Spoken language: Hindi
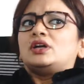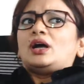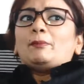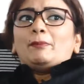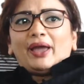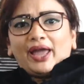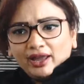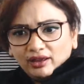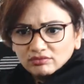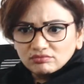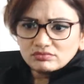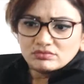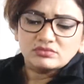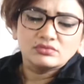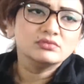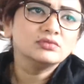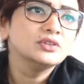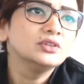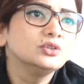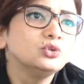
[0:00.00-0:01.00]
अबे
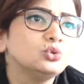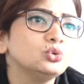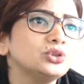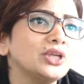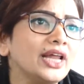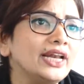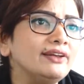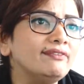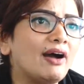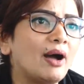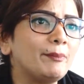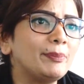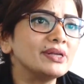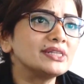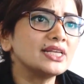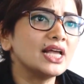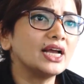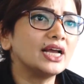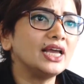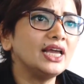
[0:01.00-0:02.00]
तू साली
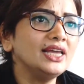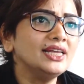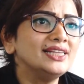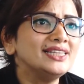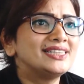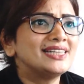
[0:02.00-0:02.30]
वापस आ गई